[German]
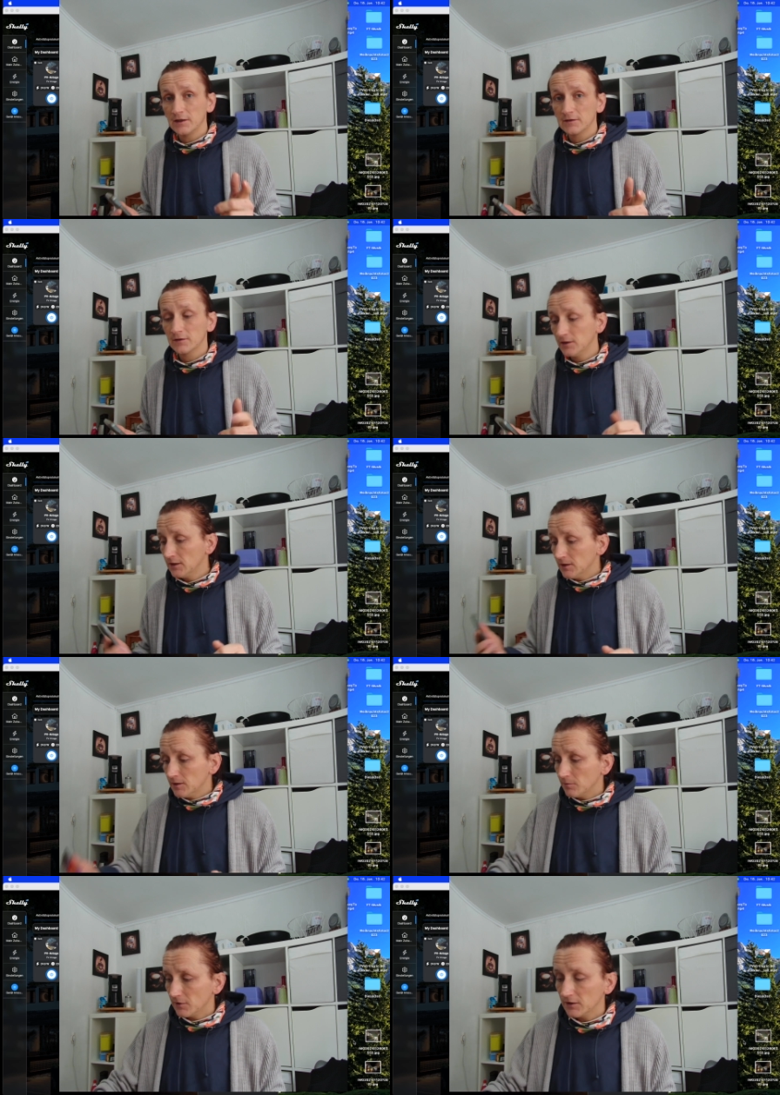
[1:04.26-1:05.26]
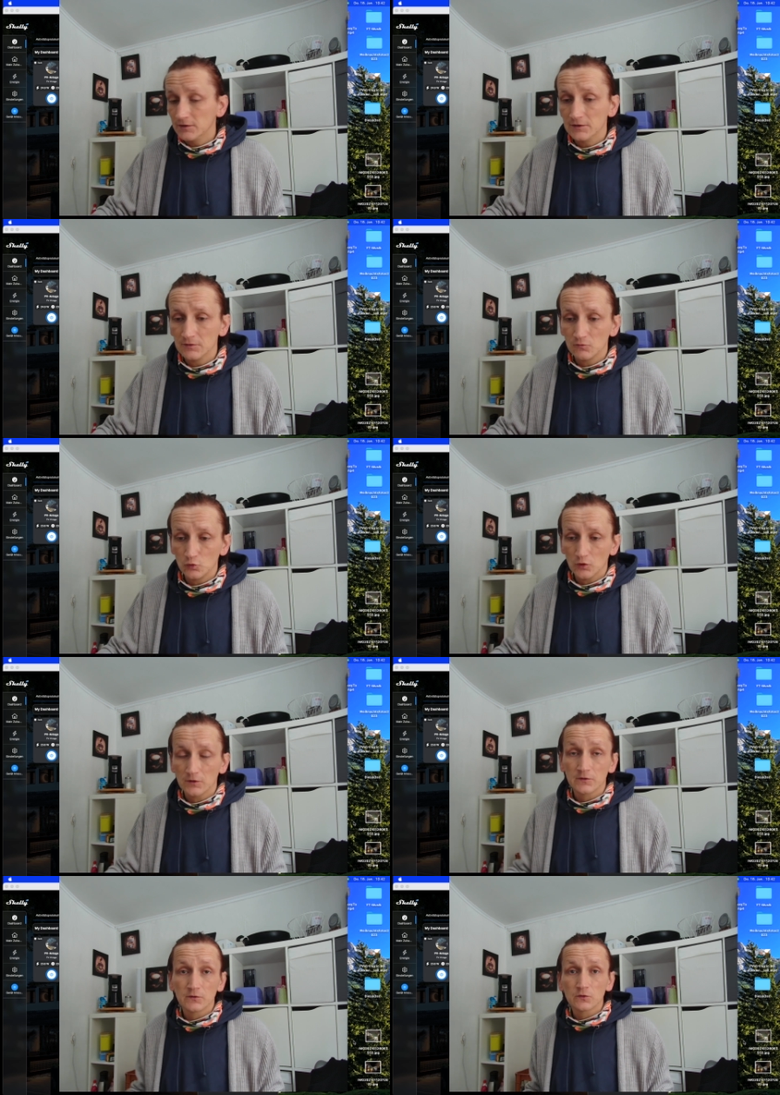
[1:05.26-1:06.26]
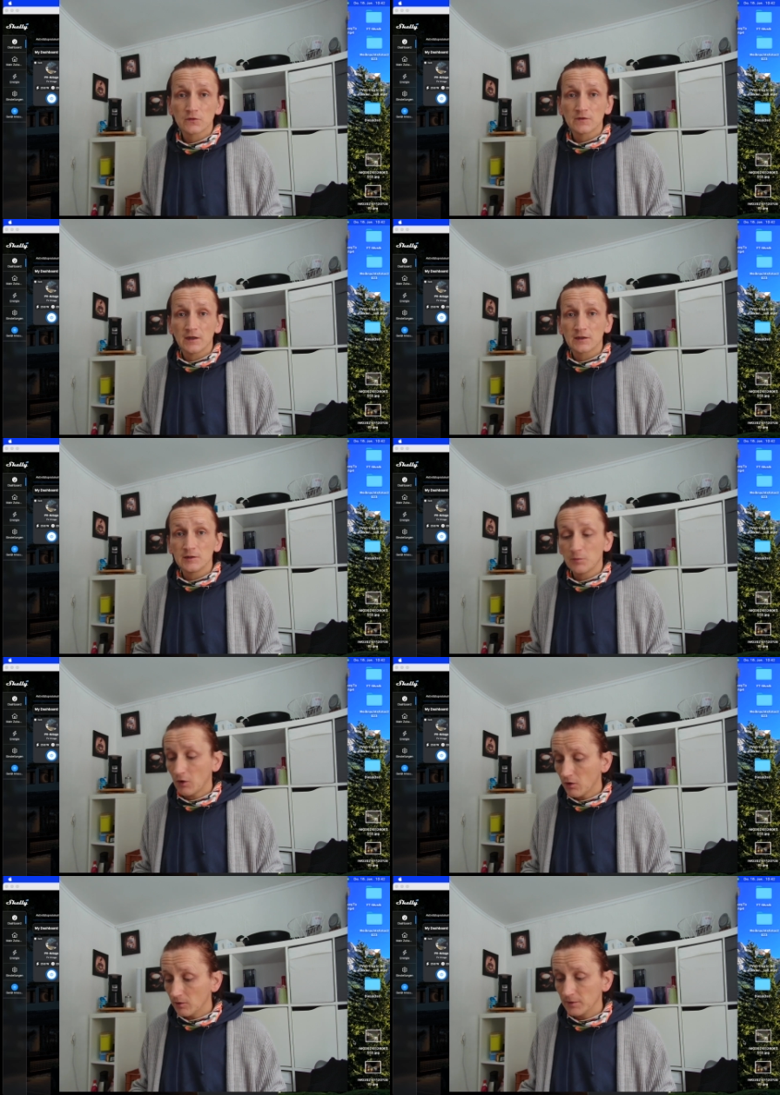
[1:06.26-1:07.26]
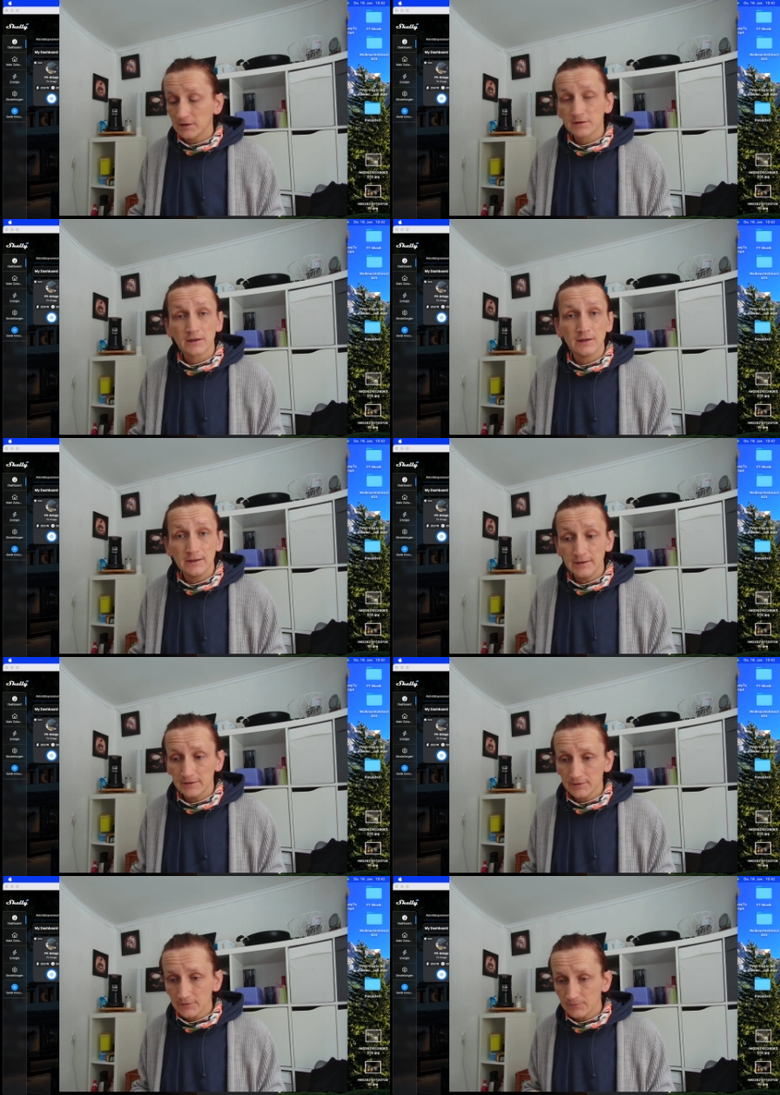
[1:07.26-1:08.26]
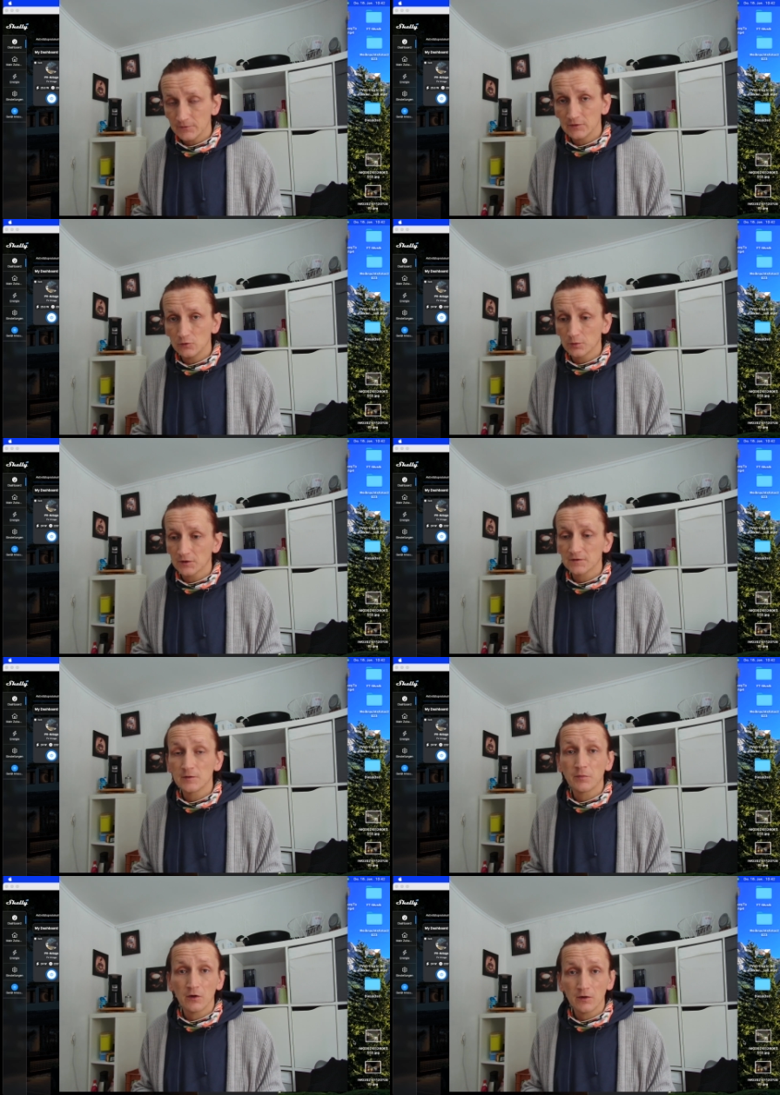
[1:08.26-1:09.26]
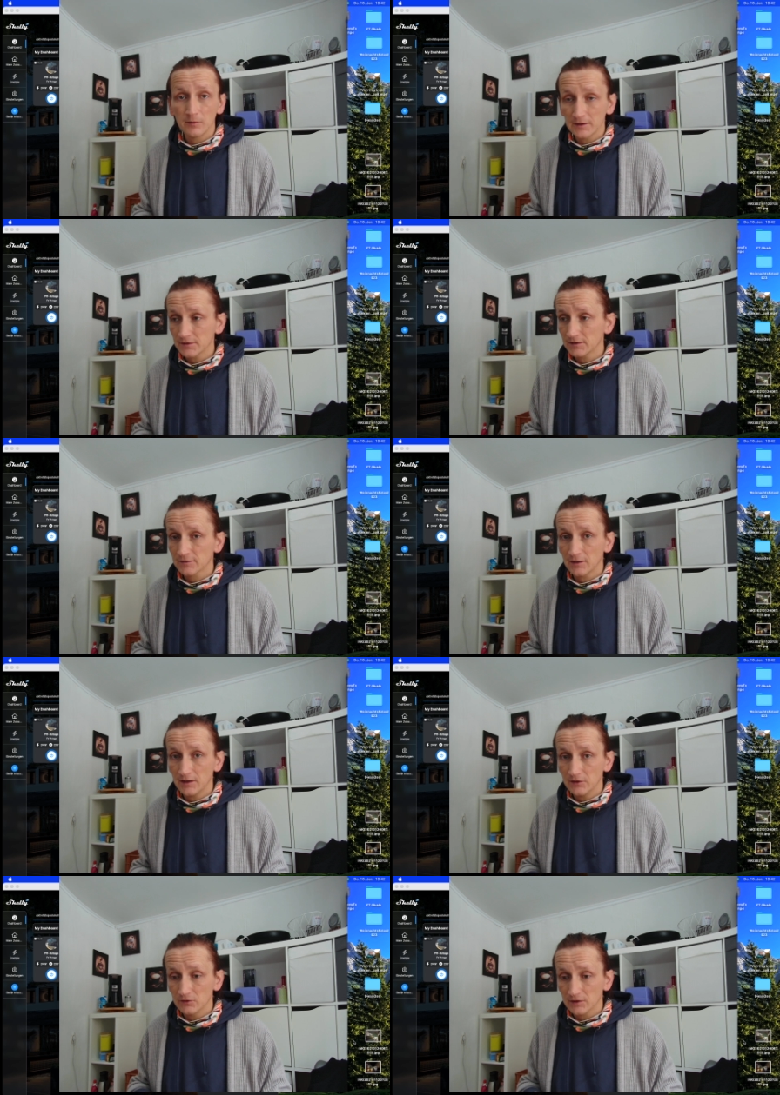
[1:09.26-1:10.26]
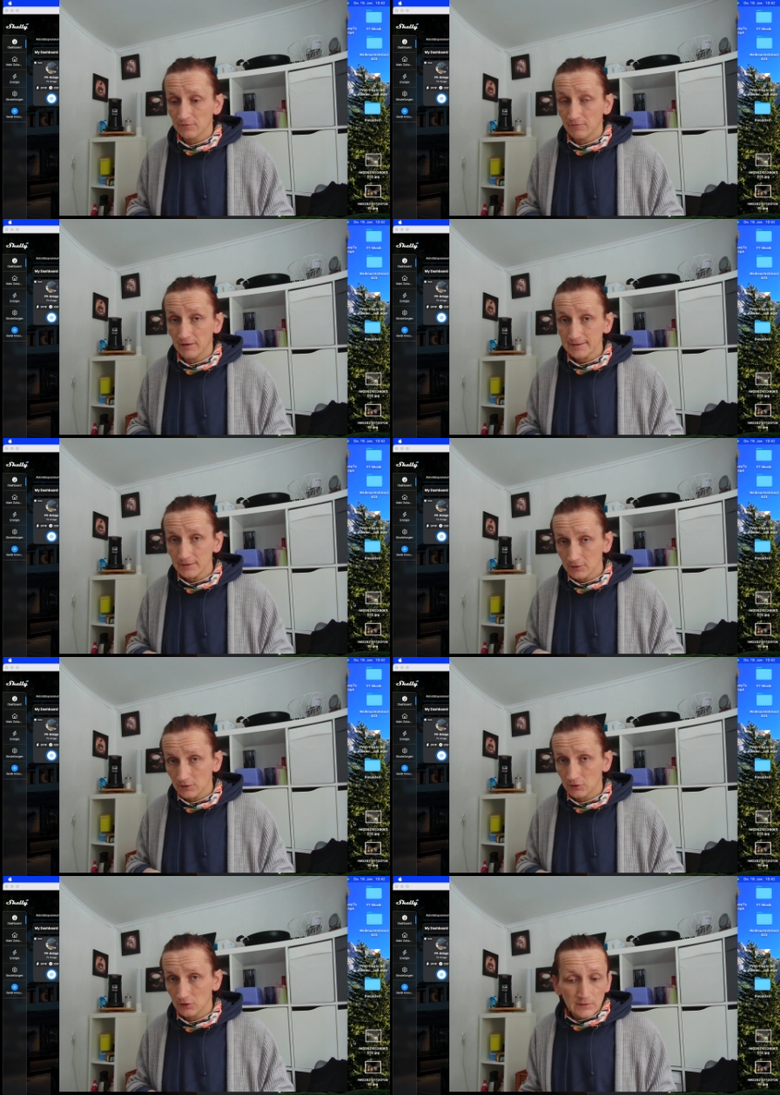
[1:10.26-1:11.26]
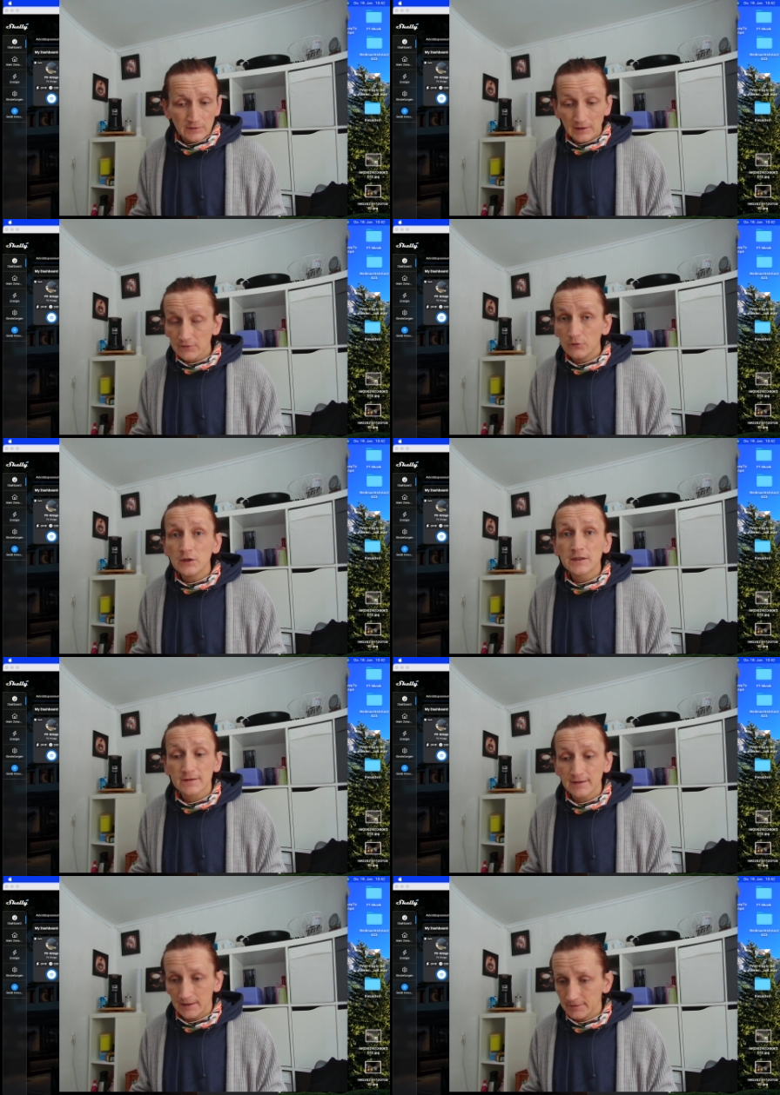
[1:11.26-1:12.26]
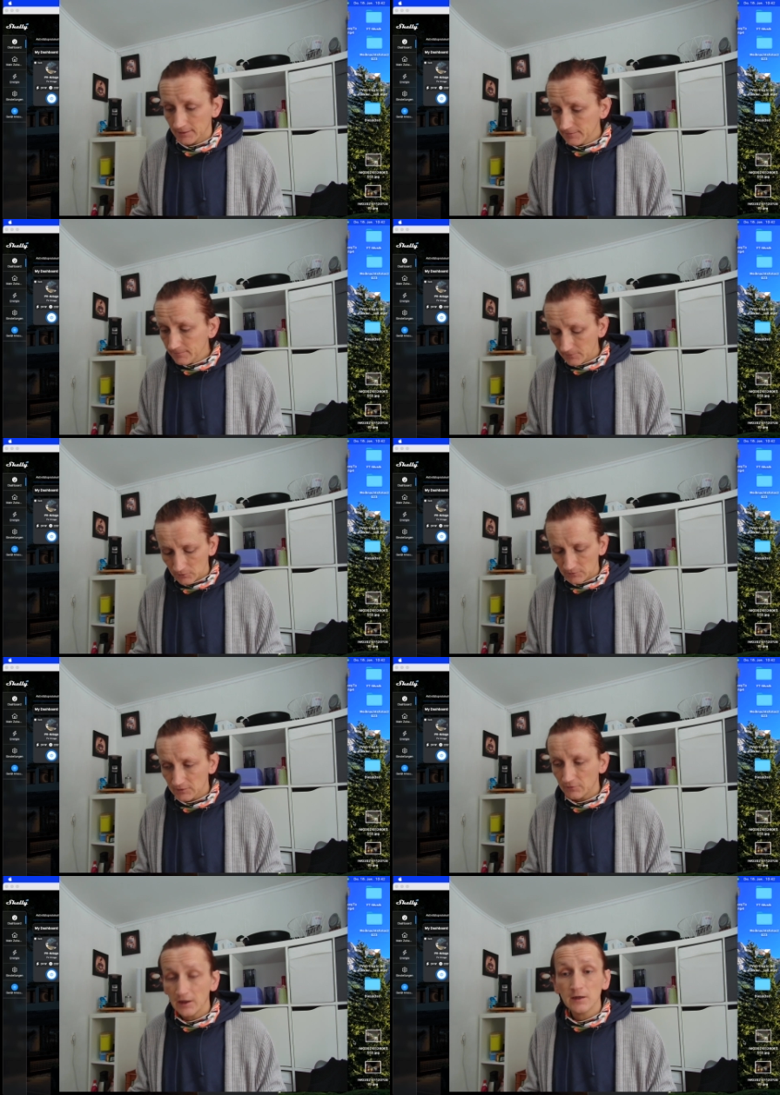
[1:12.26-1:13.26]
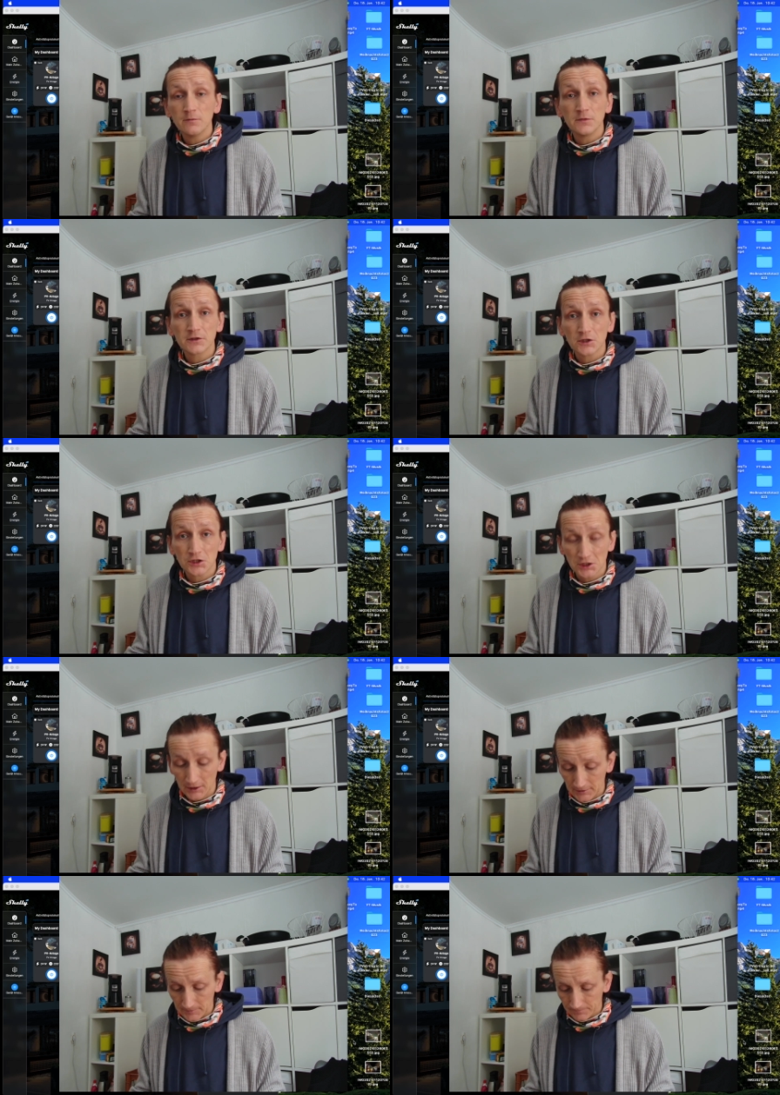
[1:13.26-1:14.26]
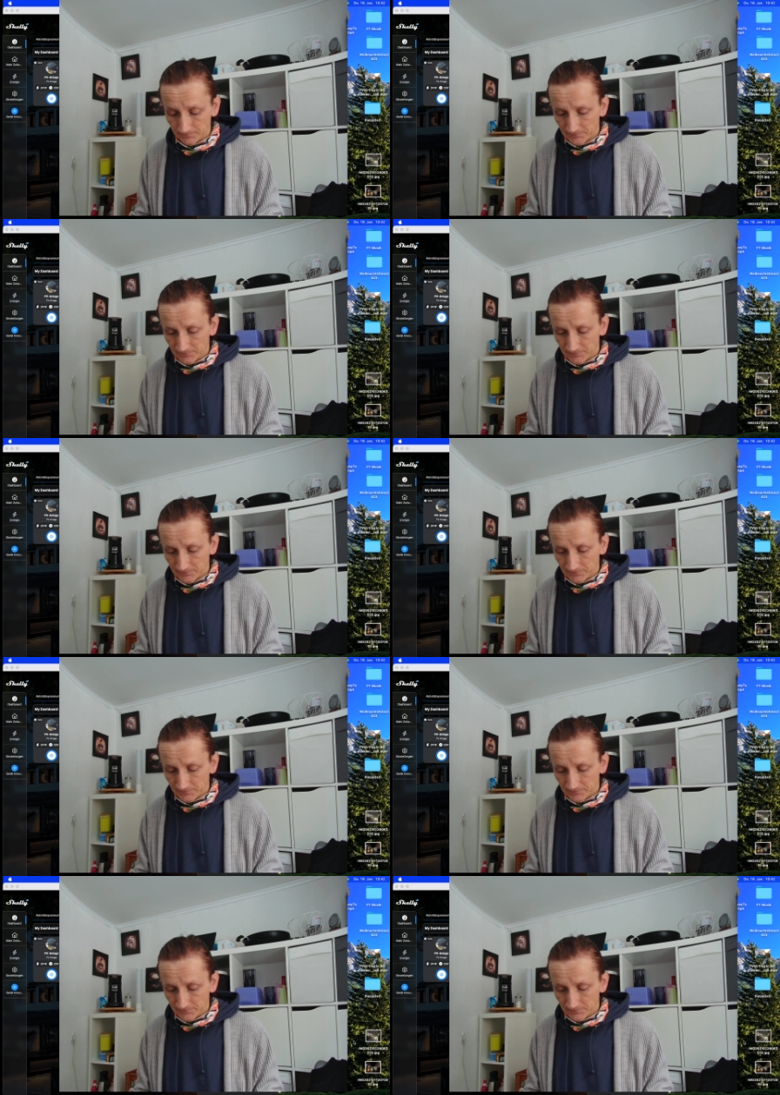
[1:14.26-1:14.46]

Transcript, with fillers: halt meine sozusagen die Powerbank dann lädt. Übrigens, die Powerbank hat 300 Watt. Das will ich jetzt ändern und zwar mit Shelly.